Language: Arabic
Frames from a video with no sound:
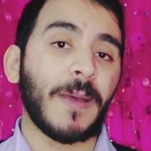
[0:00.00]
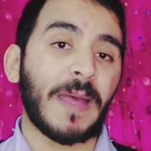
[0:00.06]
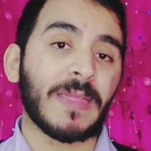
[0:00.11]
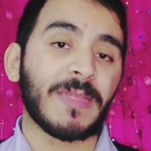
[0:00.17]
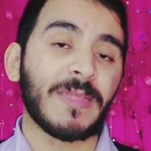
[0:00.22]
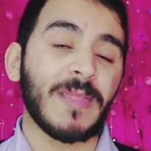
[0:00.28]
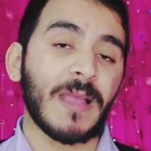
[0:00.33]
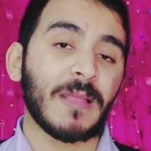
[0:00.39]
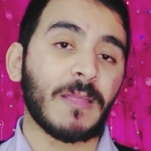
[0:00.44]

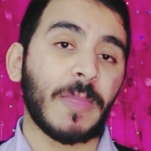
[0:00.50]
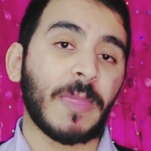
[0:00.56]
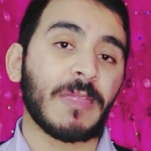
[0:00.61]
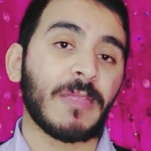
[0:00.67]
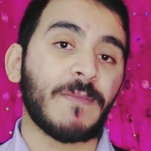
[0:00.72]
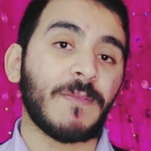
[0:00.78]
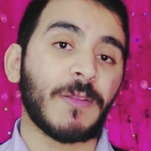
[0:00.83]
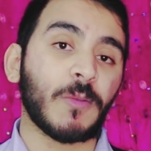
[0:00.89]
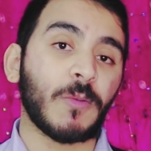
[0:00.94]
اثناء
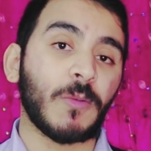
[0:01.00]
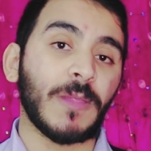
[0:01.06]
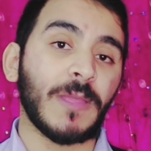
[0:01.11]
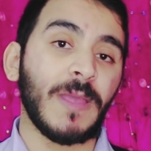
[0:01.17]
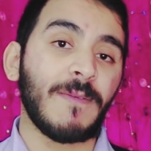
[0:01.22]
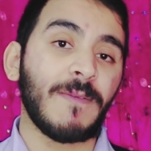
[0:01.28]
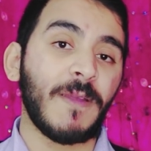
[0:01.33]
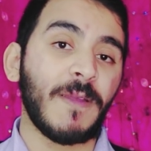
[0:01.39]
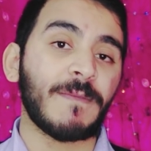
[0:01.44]
دراستي في
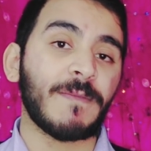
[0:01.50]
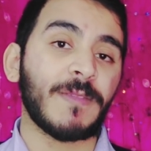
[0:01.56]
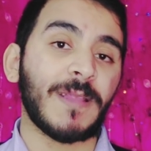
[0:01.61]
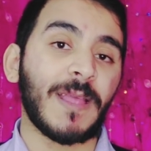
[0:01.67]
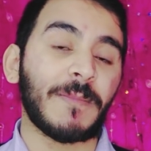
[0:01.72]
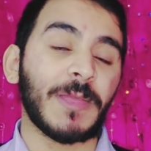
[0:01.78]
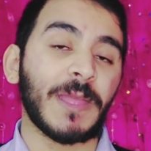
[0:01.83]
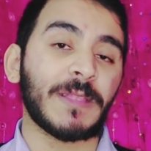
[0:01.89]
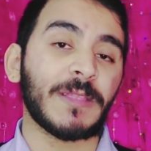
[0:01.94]
الكليه في حفظ
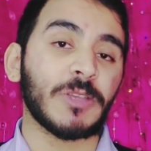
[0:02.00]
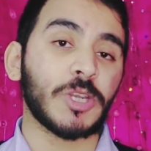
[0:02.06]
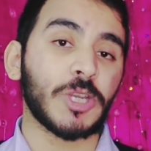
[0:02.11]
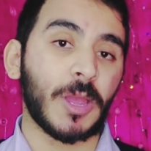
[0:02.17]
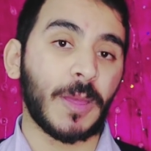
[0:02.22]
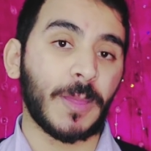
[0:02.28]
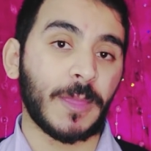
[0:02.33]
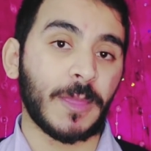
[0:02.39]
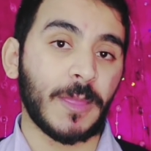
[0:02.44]
الابيات
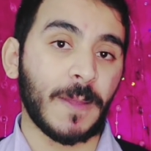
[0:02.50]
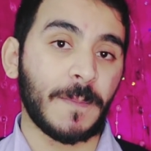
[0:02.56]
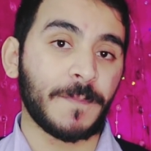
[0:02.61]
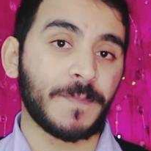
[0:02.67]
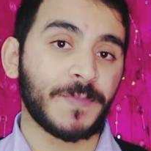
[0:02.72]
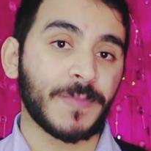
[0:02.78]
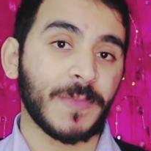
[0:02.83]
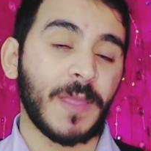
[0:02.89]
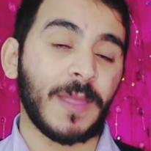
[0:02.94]

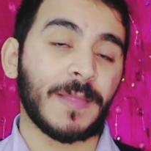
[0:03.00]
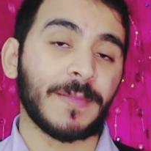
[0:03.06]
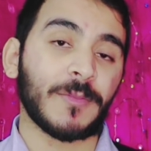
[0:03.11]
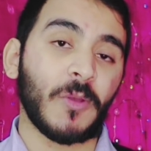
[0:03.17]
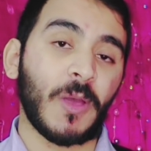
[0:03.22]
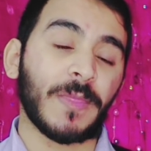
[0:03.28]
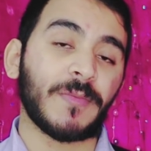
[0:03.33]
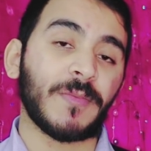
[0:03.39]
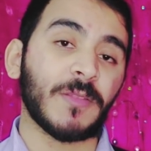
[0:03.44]
الشعريه
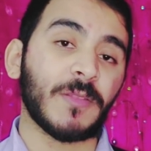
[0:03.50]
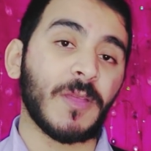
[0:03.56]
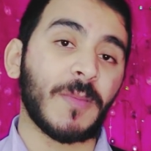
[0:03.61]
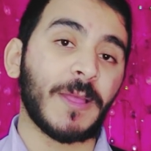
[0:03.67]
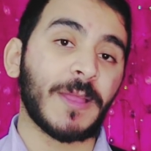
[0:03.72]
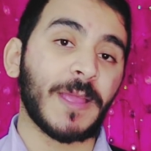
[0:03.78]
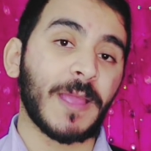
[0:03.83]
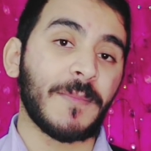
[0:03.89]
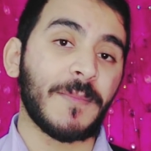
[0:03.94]
انتوا عارفين
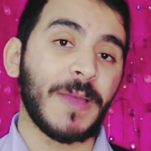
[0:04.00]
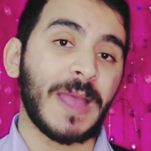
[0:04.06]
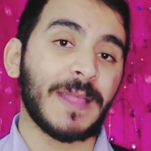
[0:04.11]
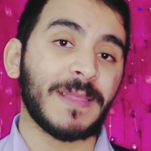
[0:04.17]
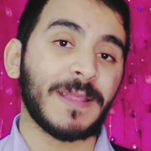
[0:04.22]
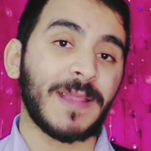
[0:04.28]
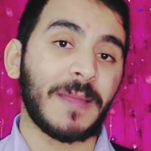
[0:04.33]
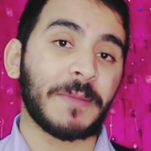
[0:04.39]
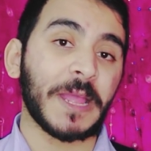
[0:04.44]
طبعا يا جماعه
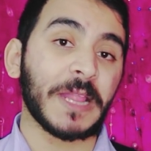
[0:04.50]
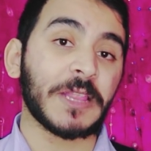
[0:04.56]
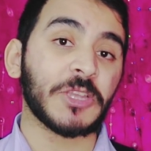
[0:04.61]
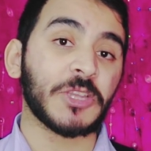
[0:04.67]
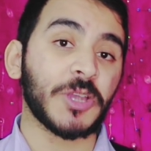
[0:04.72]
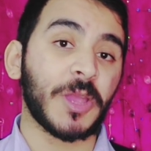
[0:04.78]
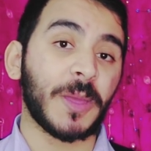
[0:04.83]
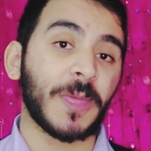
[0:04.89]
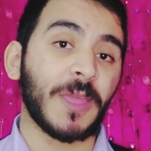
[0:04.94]
ان الابيات
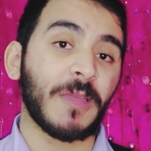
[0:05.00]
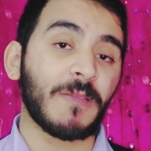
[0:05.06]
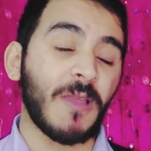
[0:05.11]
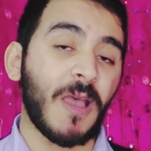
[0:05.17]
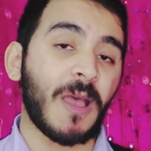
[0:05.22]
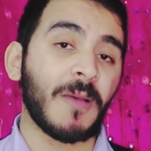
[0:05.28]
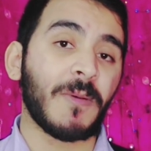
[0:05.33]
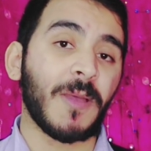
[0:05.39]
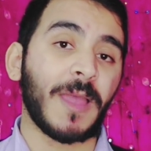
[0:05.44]
الشعريه
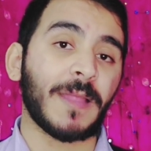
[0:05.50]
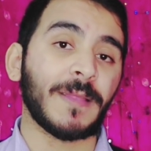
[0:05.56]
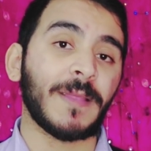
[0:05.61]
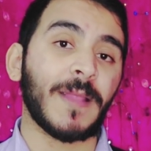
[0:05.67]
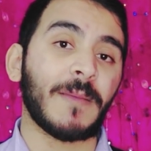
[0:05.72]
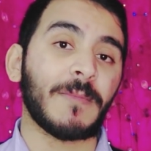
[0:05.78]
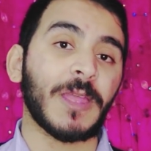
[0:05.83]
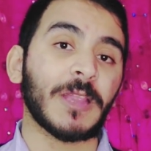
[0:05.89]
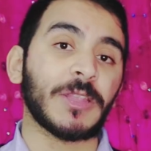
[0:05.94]
صعبه
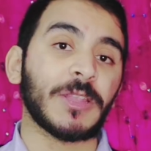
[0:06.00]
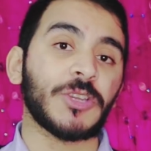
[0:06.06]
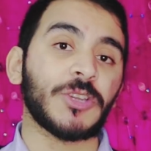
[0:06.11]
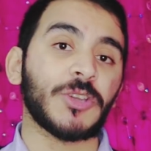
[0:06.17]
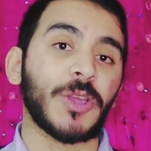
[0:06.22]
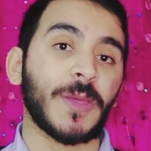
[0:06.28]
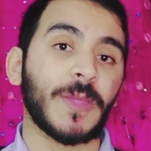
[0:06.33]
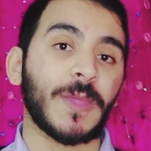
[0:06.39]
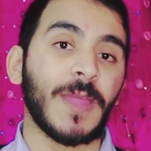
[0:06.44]
يعني الابيات
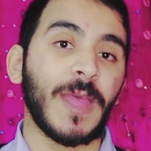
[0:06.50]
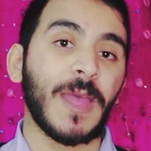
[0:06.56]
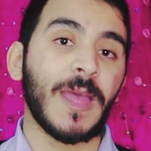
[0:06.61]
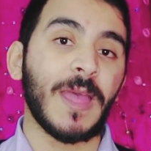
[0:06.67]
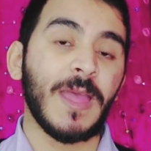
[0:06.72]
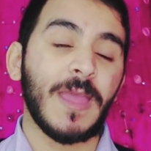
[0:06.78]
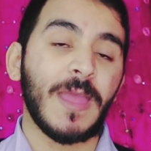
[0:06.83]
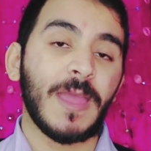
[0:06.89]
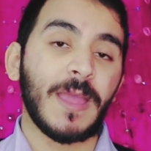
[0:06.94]
الشعريه
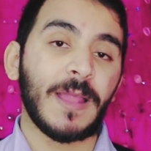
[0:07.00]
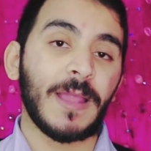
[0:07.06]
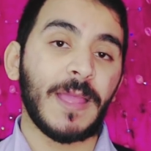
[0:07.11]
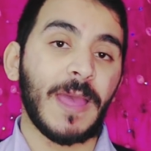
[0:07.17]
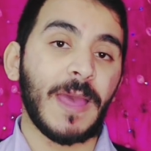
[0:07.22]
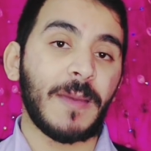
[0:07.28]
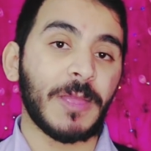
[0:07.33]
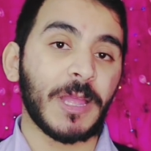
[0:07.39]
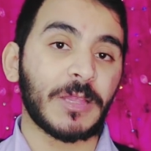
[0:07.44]
اللي
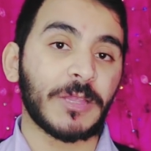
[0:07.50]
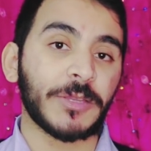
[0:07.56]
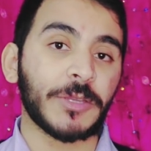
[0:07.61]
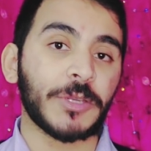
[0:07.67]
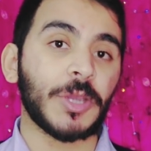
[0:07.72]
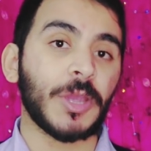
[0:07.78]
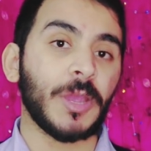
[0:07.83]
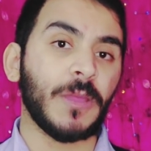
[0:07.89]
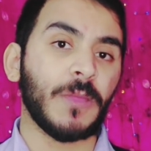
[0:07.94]
هي ابيات
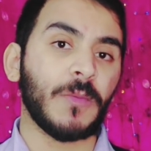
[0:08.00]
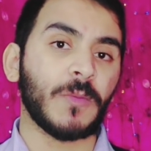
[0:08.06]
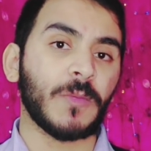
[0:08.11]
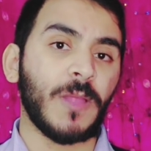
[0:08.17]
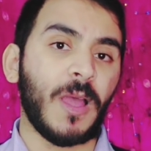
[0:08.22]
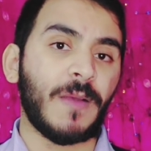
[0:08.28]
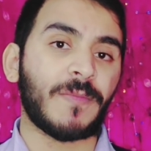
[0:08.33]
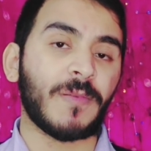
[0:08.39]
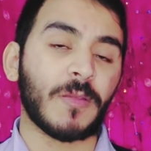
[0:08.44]
الشعر
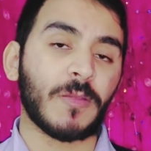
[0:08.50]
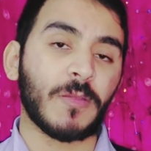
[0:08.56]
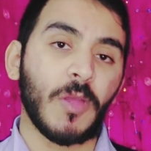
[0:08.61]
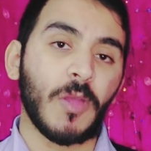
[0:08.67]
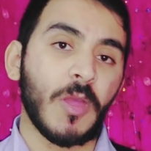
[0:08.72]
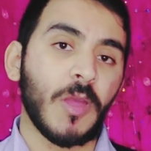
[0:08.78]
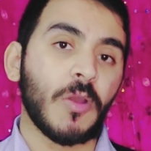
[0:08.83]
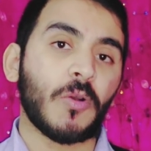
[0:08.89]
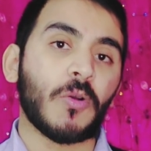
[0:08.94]
ونحفظ
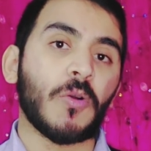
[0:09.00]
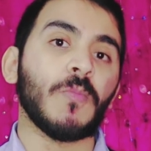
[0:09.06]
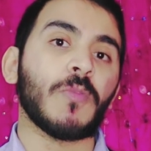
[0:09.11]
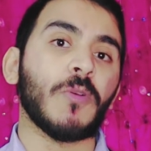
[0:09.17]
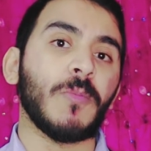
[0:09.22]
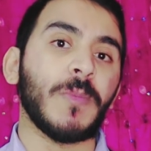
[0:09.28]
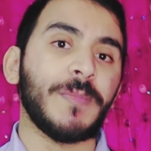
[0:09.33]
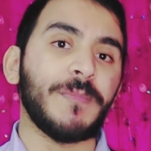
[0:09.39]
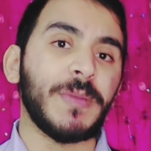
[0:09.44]

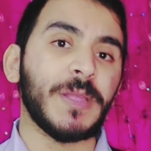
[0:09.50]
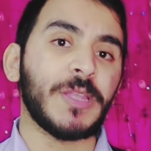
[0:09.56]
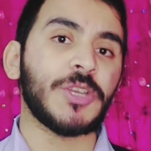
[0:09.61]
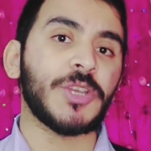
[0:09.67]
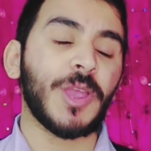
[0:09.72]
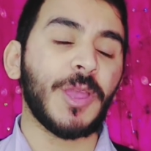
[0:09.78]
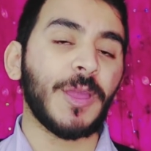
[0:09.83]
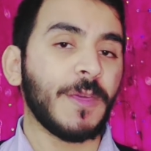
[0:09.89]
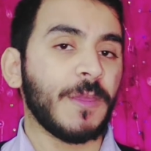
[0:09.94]
500 بيت
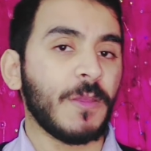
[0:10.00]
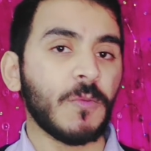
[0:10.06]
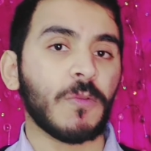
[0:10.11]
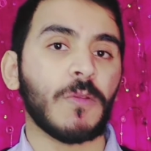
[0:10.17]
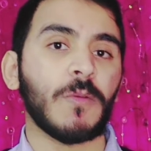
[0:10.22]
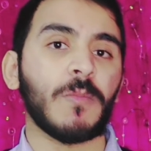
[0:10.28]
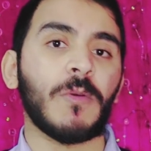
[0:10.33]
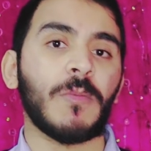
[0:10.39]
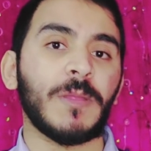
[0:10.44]
شعري
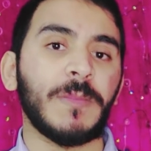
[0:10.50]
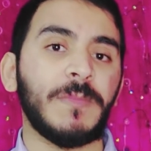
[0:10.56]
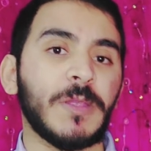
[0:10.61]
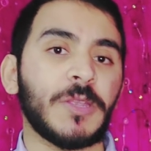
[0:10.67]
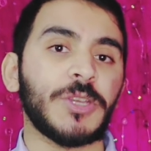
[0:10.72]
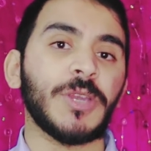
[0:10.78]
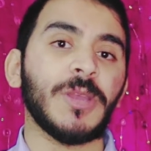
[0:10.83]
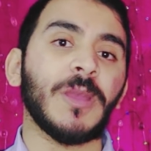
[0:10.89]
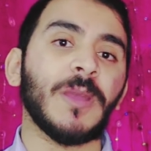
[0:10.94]
و700
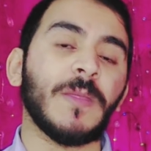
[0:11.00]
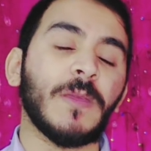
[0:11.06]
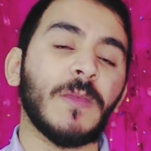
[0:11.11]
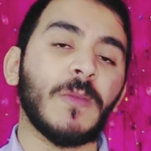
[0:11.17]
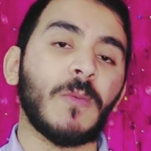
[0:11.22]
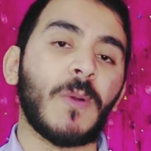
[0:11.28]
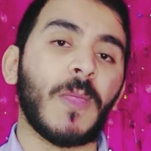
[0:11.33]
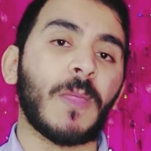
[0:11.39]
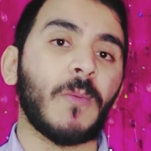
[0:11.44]
بيت
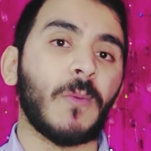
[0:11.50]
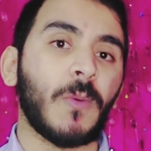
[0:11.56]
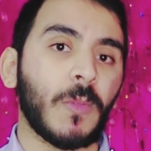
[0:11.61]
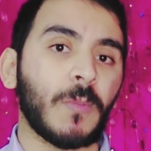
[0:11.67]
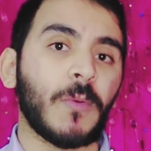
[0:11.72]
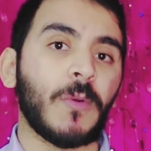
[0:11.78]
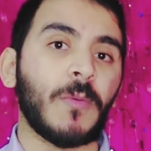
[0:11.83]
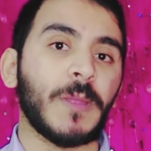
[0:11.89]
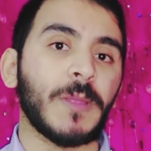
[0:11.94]
شعري
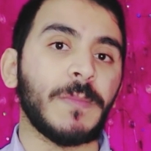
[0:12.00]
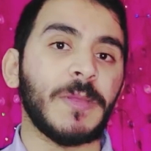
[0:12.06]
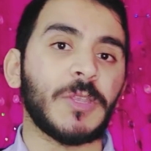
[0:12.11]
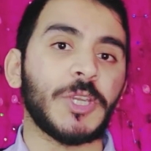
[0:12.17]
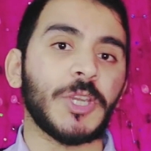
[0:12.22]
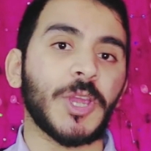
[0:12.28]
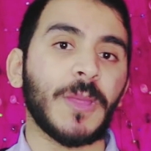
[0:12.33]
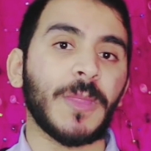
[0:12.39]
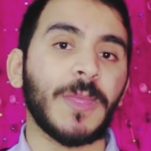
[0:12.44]
و400
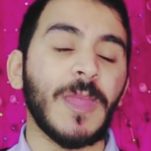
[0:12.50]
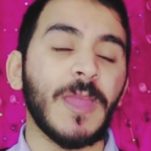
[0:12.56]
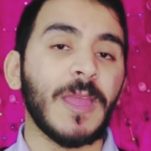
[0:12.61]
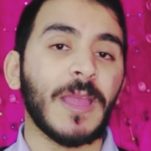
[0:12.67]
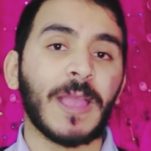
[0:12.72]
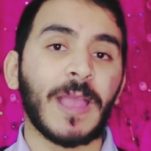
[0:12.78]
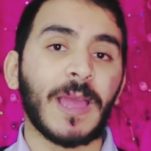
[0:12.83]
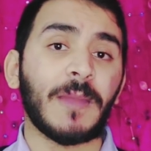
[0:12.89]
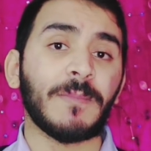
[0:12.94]
بيت شعري
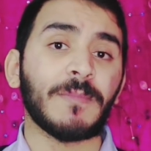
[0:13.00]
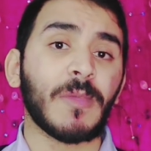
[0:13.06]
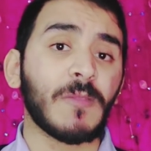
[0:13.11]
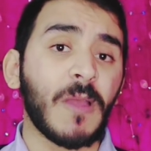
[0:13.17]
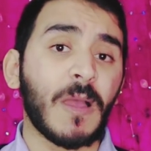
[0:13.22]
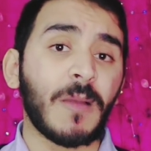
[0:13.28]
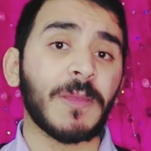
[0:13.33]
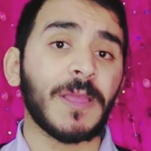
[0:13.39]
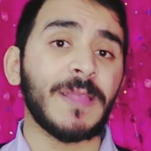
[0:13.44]
الكلام ده
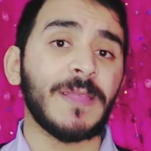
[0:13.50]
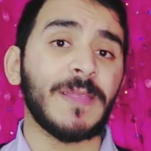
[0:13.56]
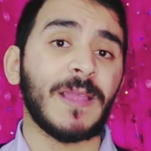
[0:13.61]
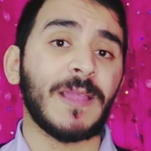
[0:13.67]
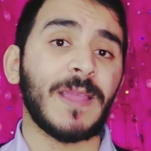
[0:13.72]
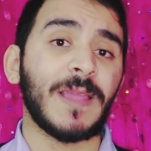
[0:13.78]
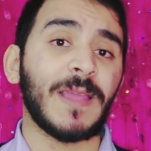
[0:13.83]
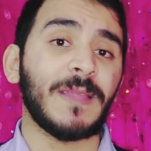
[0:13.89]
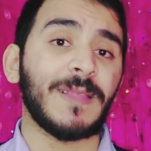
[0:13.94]
صعب
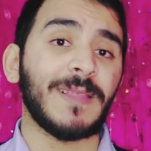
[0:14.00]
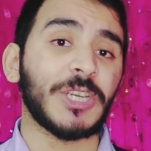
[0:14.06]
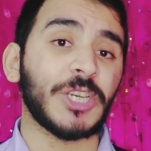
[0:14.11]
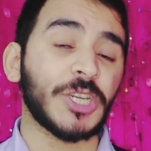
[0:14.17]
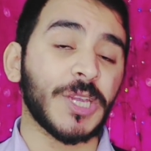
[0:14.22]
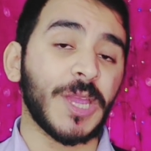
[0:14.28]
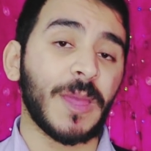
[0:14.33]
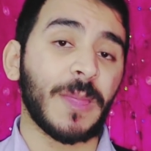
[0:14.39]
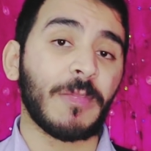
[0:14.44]
جدا لان
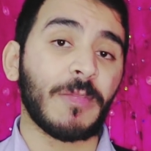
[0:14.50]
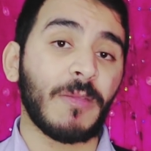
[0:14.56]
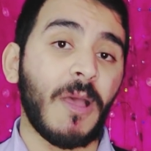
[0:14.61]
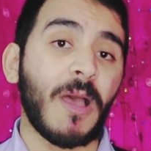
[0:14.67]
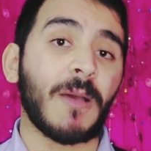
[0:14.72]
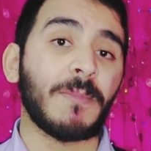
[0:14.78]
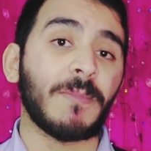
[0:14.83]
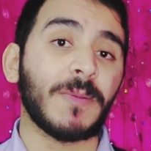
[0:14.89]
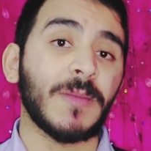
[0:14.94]
الشعر صعب